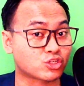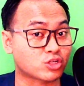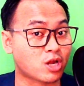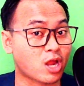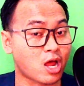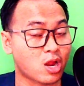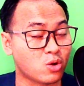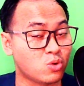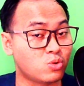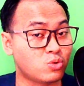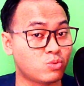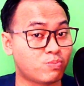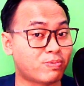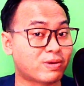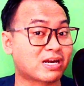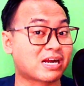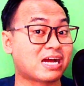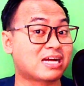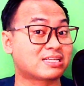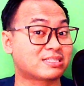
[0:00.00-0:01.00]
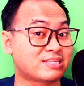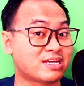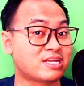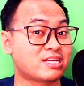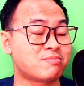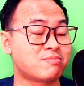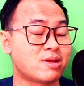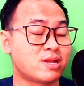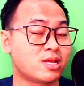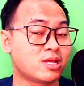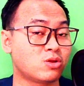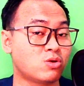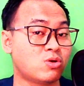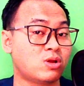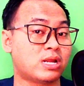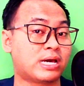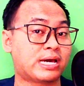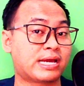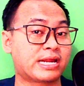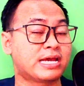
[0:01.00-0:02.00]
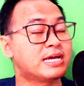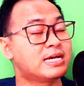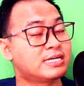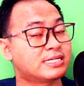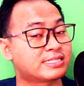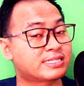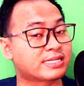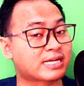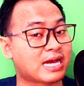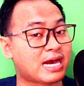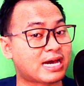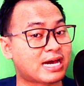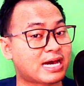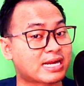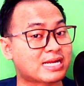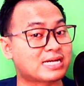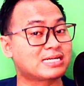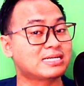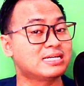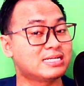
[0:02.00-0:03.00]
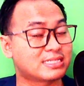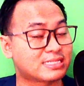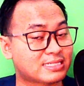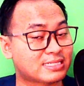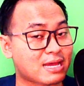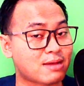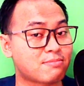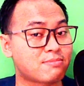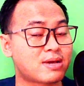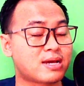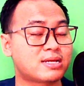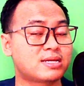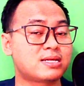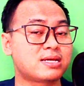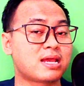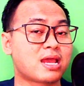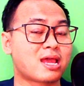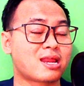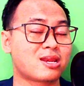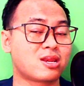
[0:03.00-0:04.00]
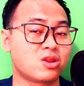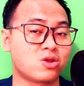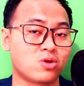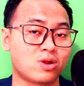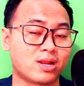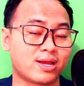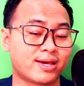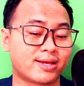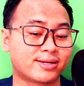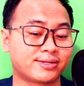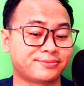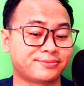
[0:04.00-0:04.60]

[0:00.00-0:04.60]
selalu perkasa dibanding dolar sekarang sama dengan dolar.